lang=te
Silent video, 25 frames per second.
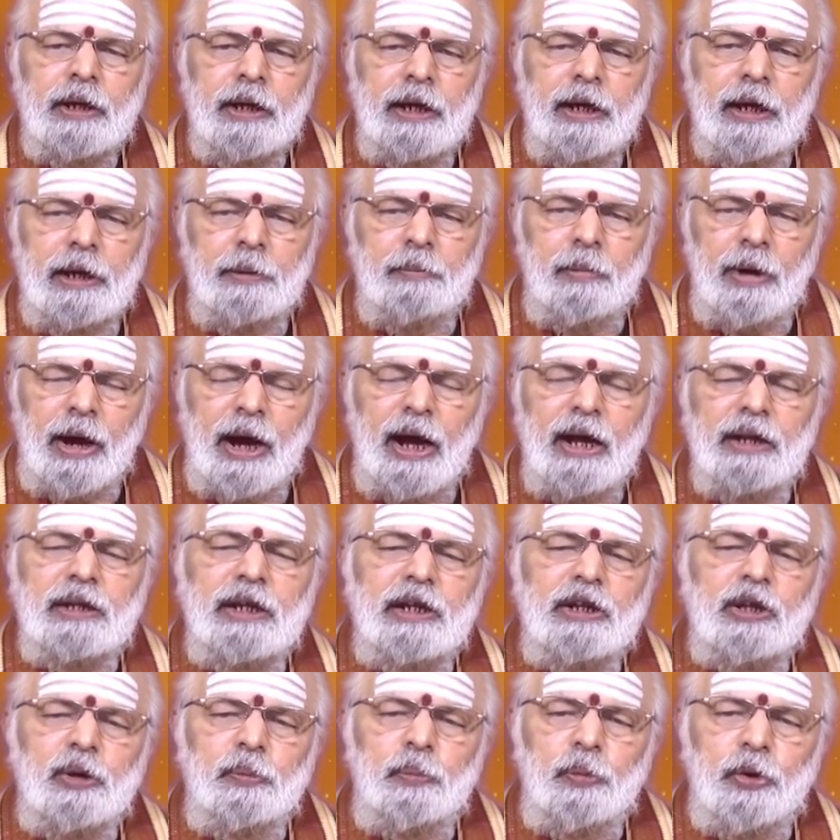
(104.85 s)
ఈ
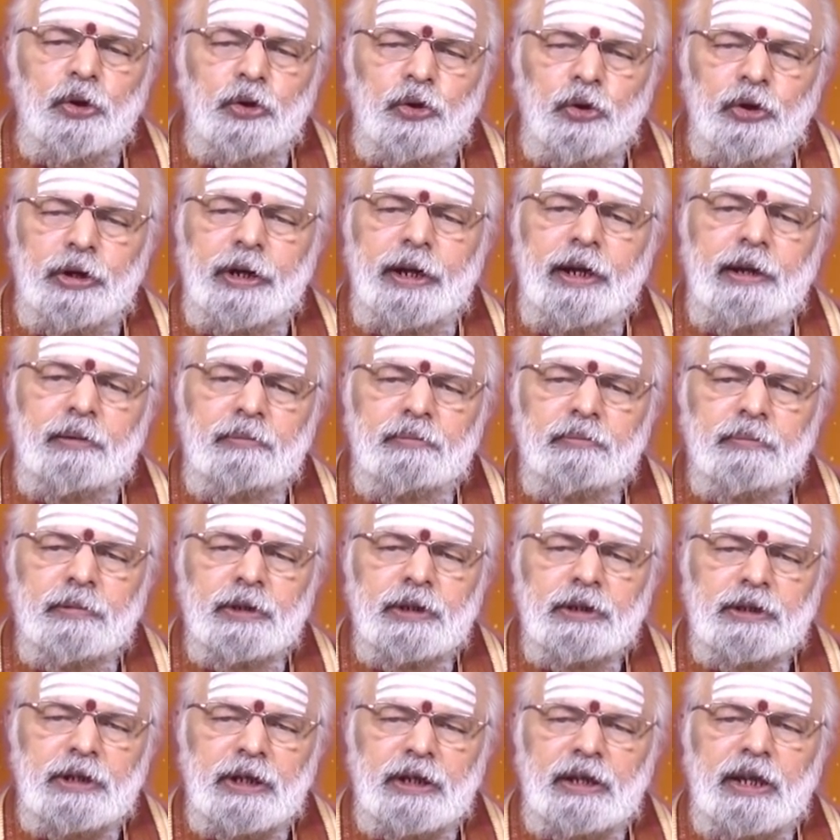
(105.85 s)
మహాచిత్తపూడితోటి
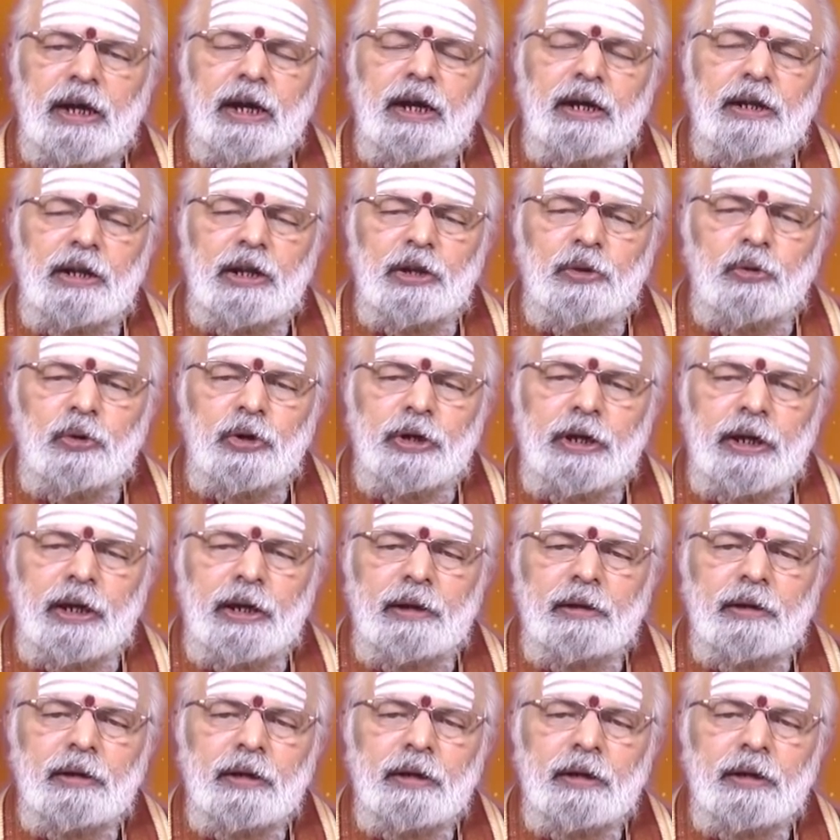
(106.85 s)
సిద్ధగతతోటి